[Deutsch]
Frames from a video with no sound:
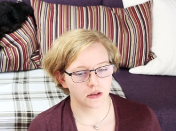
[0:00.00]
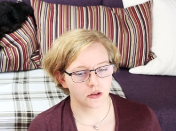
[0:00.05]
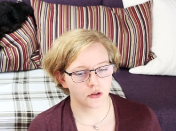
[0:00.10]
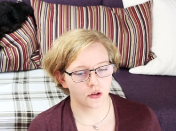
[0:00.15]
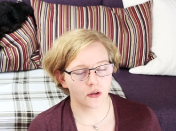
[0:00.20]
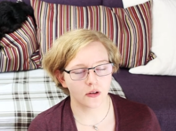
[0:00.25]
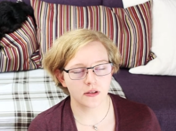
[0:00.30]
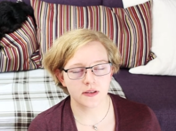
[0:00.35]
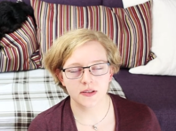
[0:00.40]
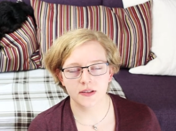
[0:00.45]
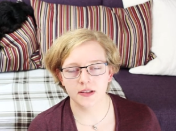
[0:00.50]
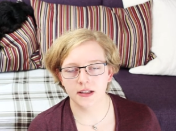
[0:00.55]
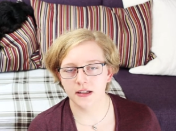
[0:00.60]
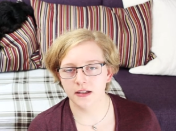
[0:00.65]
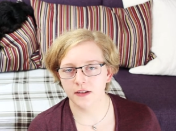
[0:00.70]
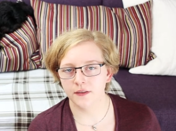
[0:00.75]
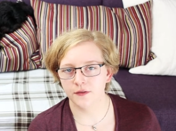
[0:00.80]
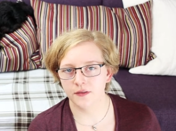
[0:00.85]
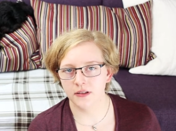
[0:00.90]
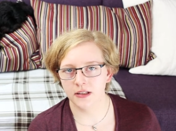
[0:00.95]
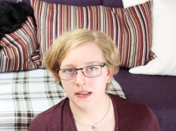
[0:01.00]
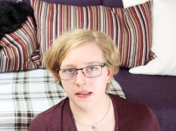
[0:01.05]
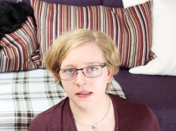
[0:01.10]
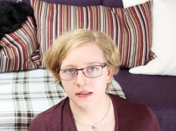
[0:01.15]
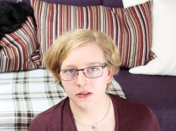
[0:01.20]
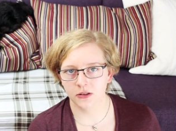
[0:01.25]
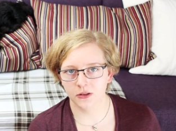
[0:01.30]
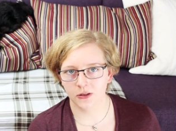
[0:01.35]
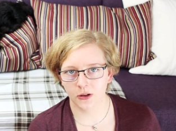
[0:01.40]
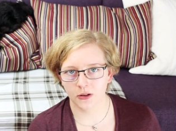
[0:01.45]
trotz der
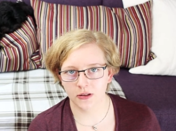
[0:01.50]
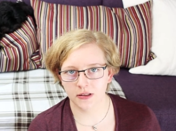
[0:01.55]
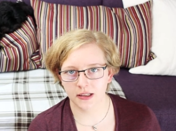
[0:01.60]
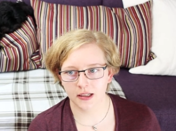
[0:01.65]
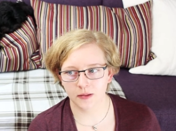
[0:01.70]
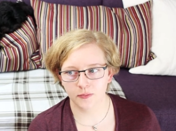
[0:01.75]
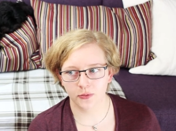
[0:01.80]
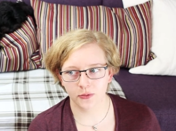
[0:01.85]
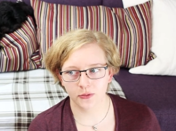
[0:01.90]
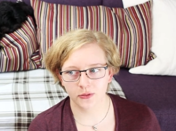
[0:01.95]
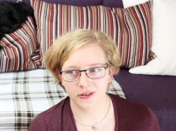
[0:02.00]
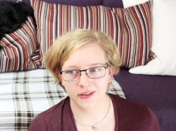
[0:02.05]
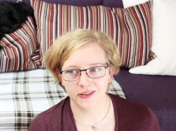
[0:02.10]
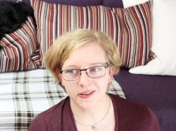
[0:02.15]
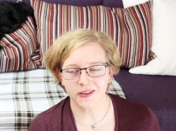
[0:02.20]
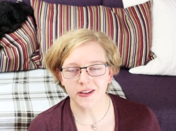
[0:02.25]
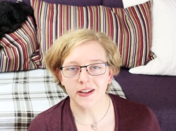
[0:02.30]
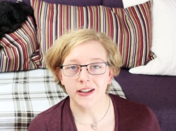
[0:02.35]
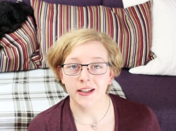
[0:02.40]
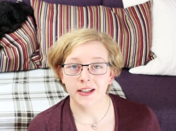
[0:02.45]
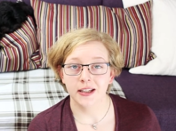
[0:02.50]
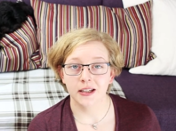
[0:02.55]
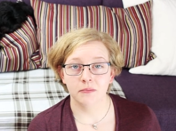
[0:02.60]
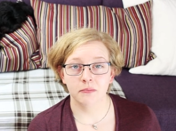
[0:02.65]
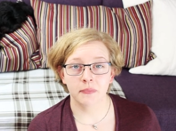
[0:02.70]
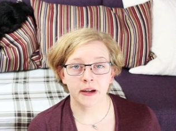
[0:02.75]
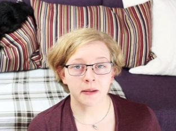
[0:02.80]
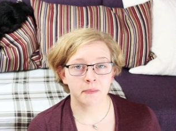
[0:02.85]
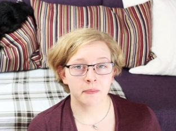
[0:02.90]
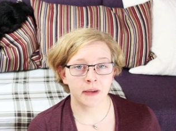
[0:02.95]
vielen Kontrapunkte
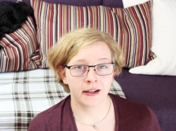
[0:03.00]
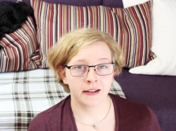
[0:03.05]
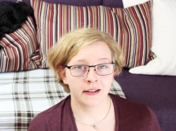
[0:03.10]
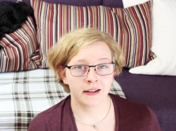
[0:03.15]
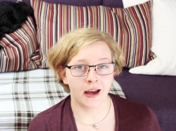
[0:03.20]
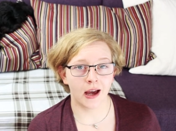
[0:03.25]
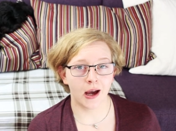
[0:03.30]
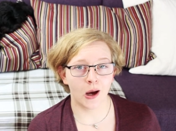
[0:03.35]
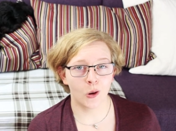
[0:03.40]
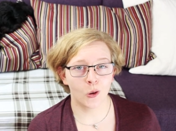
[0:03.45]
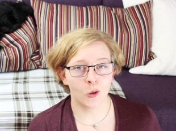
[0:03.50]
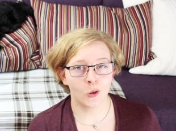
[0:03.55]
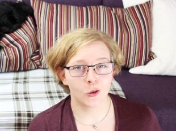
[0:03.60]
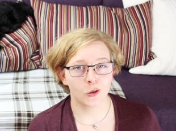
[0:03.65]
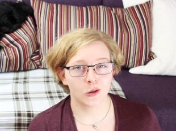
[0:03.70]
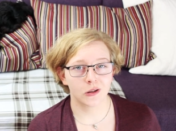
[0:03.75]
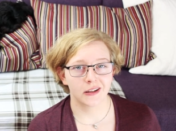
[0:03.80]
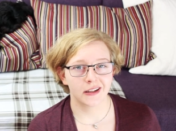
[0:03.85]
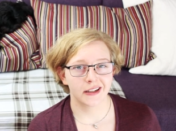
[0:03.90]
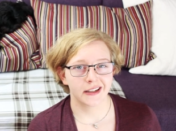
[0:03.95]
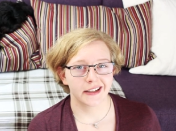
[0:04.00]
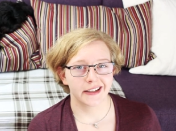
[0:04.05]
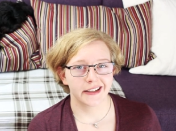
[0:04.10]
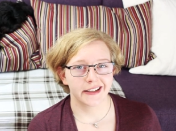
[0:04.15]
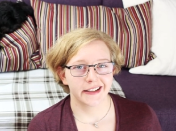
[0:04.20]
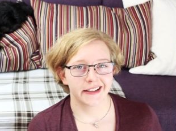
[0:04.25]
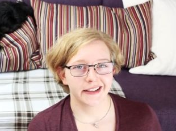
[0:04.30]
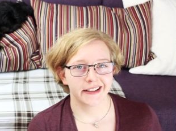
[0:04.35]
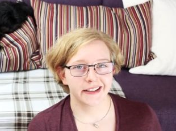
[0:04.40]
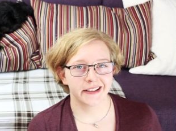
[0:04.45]
meinen Mann auch
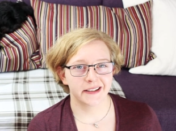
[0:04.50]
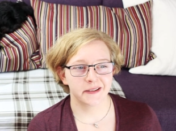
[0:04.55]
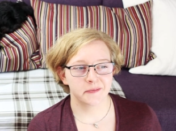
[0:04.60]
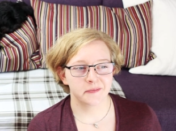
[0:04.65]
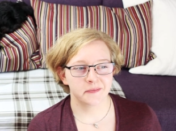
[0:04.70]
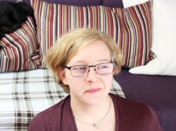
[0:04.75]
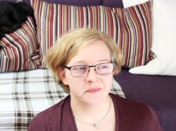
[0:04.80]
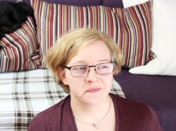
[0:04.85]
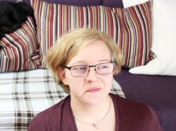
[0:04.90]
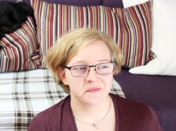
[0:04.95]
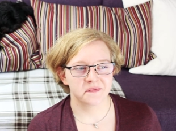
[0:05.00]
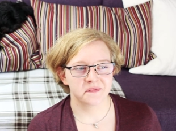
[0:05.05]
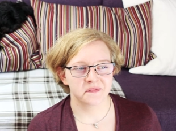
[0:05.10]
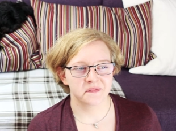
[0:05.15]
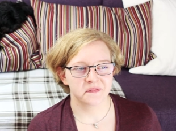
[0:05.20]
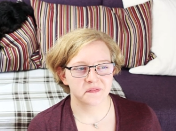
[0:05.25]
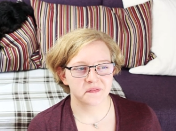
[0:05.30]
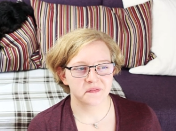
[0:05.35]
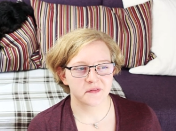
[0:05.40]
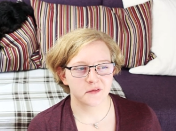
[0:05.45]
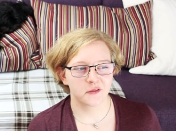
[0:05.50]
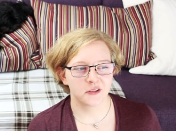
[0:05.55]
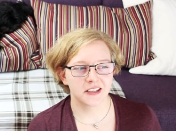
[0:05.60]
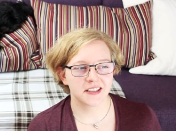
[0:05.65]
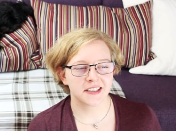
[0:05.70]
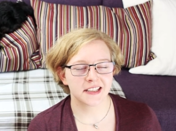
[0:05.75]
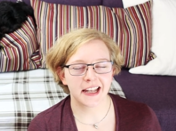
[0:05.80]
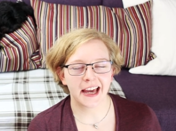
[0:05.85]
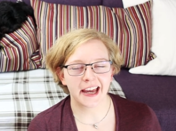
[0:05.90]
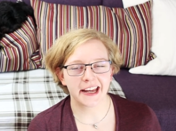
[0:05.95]
ähm, für diese
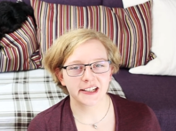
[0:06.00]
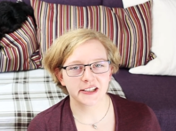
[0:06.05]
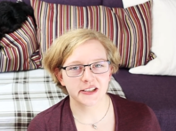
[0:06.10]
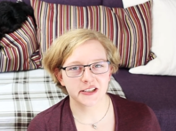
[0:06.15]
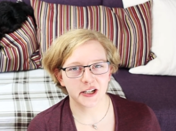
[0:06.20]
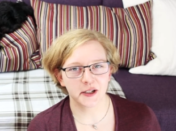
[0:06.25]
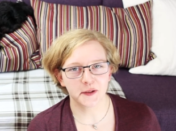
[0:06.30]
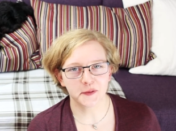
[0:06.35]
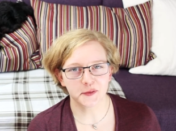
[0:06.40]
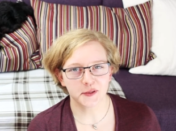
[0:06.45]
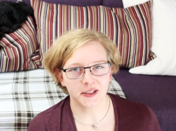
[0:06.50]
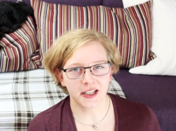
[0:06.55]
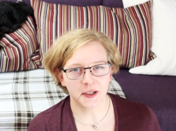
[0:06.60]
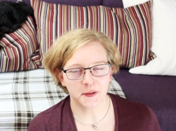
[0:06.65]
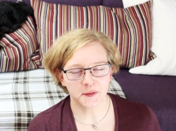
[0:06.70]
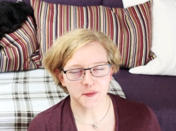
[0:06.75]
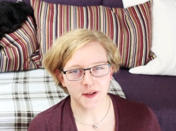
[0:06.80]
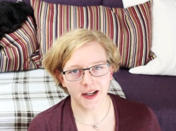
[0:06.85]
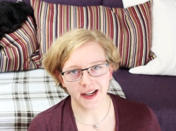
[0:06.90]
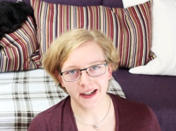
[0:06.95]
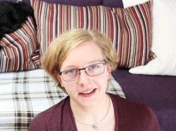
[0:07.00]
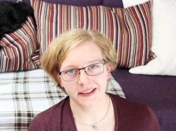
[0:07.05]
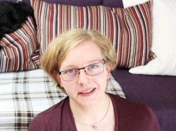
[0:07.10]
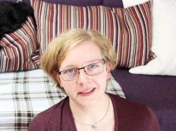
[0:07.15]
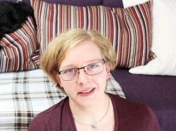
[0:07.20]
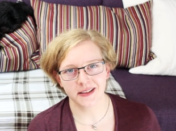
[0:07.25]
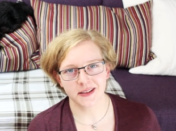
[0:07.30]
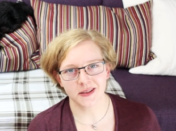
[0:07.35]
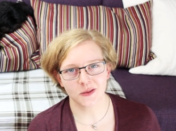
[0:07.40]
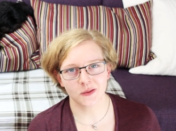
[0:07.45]
Leidenschaft
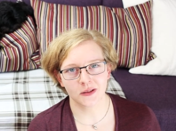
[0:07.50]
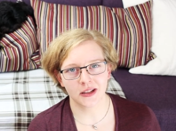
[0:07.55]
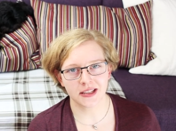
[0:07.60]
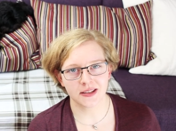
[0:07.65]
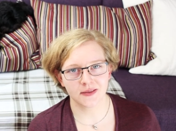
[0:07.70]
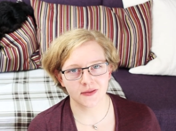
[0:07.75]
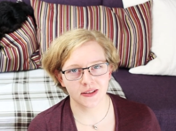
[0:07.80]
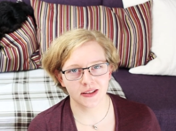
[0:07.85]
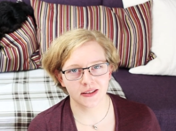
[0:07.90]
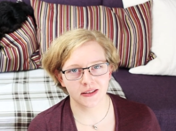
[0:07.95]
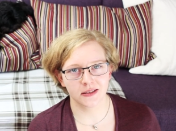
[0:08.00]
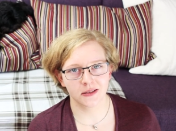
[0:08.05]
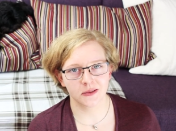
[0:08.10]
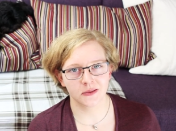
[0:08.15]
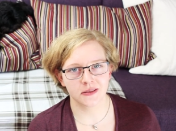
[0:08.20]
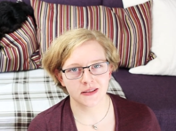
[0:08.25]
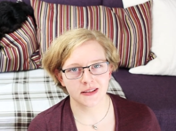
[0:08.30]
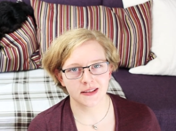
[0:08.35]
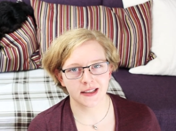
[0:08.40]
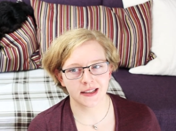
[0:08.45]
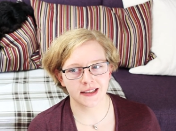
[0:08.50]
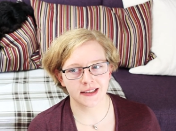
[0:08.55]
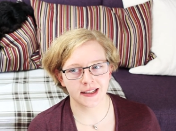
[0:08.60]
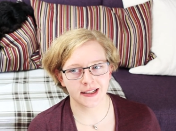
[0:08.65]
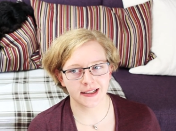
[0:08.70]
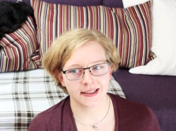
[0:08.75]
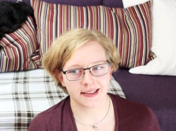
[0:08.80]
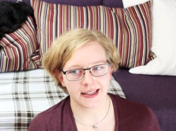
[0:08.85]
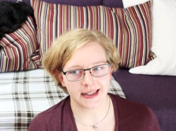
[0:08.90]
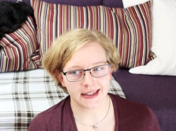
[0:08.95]
entfachen, sodass wir uns dann
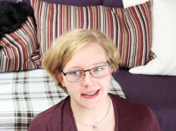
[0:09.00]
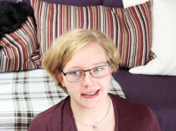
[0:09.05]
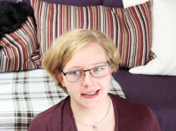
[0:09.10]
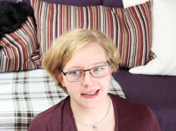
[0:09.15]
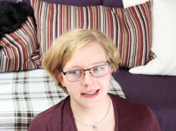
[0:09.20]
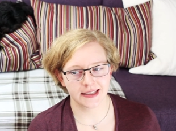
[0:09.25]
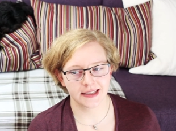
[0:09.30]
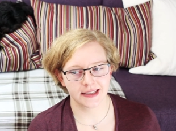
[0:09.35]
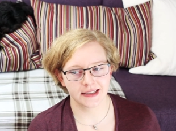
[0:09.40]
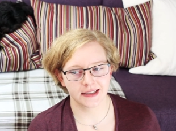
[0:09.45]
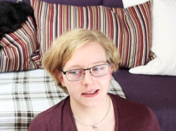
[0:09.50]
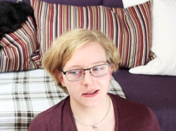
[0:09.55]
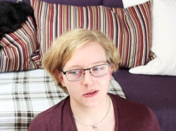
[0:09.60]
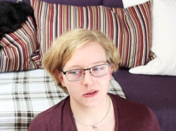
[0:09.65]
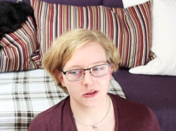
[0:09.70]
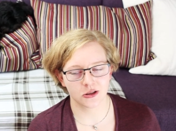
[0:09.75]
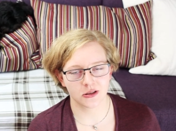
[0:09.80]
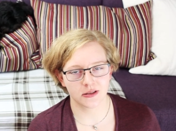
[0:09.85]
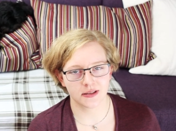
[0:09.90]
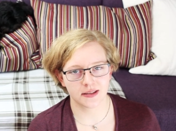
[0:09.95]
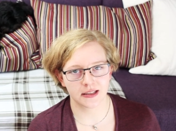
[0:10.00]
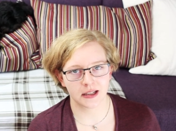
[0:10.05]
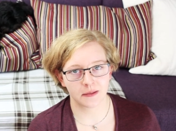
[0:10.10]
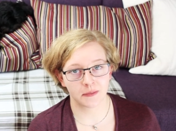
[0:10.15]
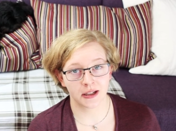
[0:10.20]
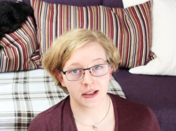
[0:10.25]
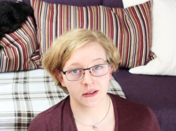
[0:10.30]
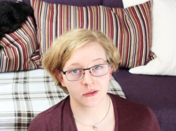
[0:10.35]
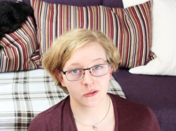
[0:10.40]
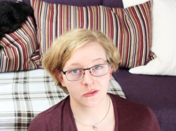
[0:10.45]
tatsächlich dazu entschlossen haben,
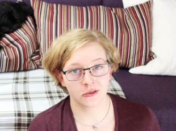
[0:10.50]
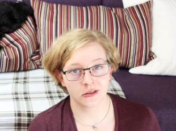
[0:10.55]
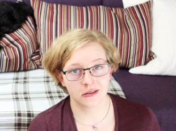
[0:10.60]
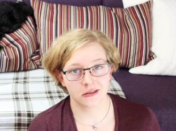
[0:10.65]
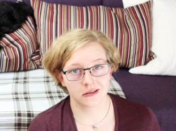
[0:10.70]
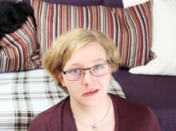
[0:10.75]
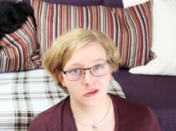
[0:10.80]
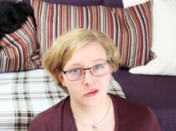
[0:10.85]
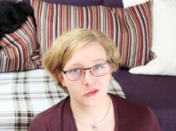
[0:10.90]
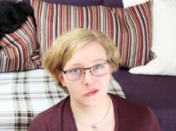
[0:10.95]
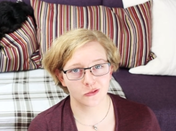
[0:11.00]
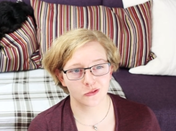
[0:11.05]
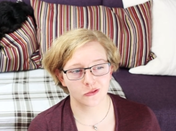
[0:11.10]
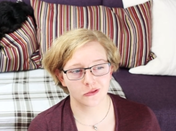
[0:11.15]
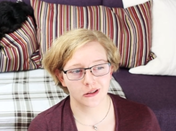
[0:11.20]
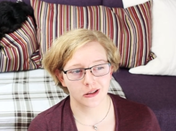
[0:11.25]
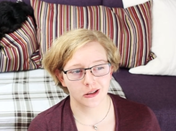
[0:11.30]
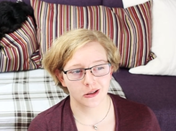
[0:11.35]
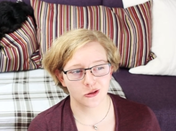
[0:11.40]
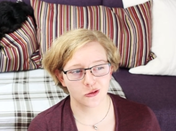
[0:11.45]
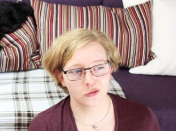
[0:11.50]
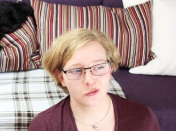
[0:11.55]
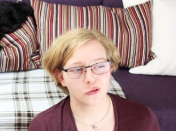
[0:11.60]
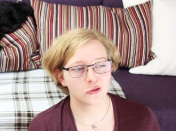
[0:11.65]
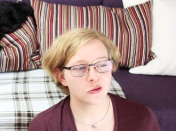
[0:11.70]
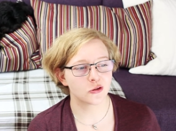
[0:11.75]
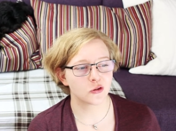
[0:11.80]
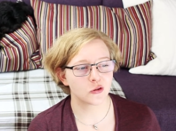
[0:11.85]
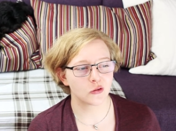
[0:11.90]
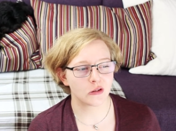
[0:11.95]
einen Hund zu, zu
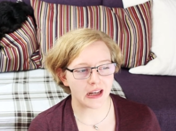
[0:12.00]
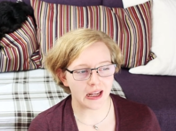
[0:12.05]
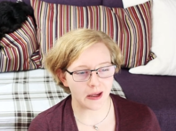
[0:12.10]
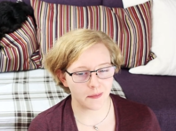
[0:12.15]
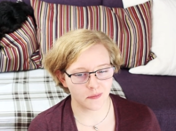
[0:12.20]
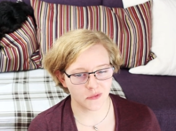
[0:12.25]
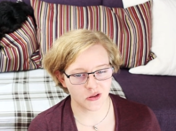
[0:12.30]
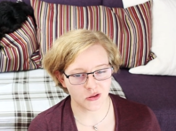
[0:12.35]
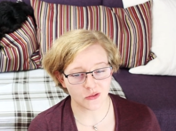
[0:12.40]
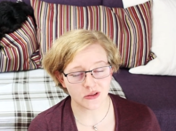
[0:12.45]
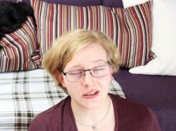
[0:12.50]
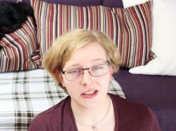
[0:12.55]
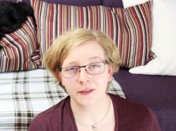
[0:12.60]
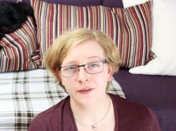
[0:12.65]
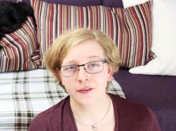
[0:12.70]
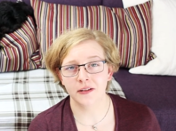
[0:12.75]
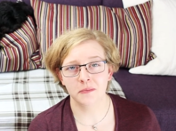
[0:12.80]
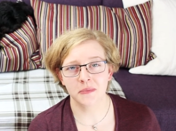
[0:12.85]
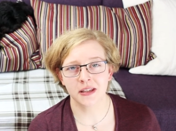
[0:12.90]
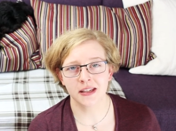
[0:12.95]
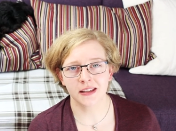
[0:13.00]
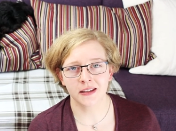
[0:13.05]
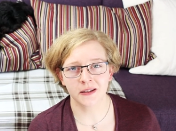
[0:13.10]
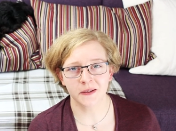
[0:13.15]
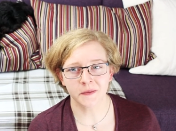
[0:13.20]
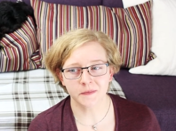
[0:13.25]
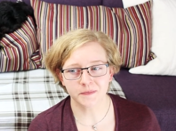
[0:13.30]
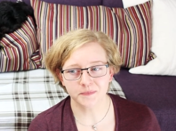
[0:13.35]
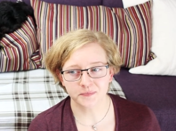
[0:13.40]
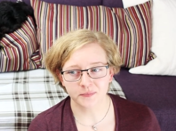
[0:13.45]
uns zu nehmen, zu unserer
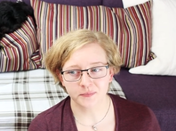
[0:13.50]
Familie.